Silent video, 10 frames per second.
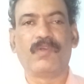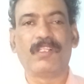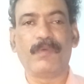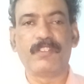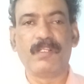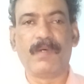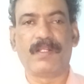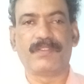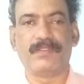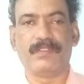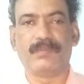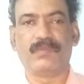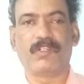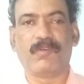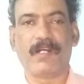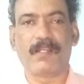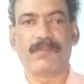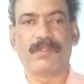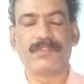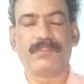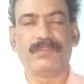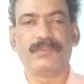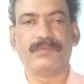కొంత వెసులుబాటు ఇస్తుంది ఒక వారం రోజులు